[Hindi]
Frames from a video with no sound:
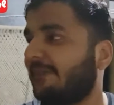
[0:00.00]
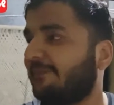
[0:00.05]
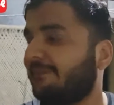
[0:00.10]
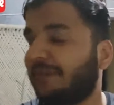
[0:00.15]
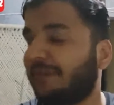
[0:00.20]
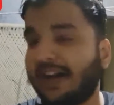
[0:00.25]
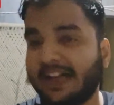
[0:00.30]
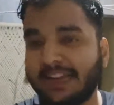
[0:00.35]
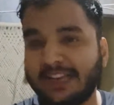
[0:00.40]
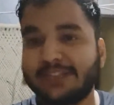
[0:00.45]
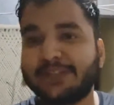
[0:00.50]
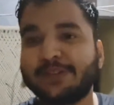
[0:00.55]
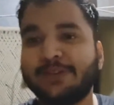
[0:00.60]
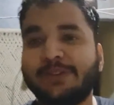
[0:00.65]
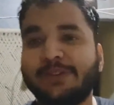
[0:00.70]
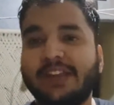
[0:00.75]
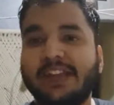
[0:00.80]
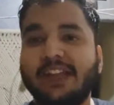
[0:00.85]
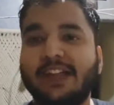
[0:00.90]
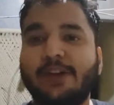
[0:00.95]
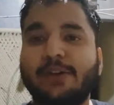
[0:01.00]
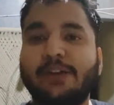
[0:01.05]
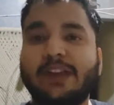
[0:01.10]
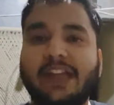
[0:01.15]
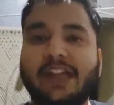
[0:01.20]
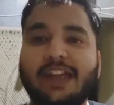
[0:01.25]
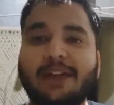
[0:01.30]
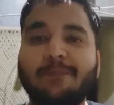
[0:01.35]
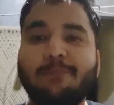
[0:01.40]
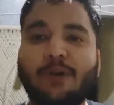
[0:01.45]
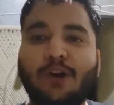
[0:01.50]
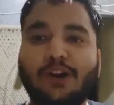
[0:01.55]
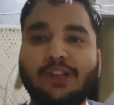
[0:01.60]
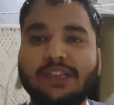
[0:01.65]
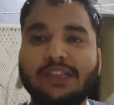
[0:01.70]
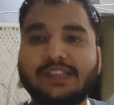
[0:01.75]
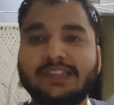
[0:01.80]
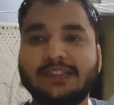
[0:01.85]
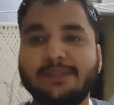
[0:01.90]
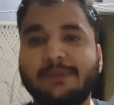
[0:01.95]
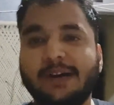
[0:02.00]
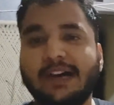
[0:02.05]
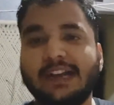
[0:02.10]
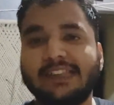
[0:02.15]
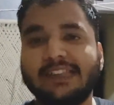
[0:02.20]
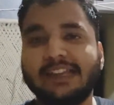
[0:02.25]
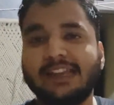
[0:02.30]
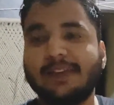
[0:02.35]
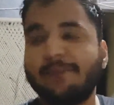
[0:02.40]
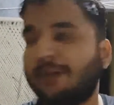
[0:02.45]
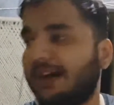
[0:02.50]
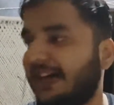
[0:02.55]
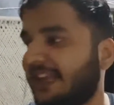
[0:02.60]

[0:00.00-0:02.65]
बारिश हो रही है और एक बहुत अच्छी बात है कि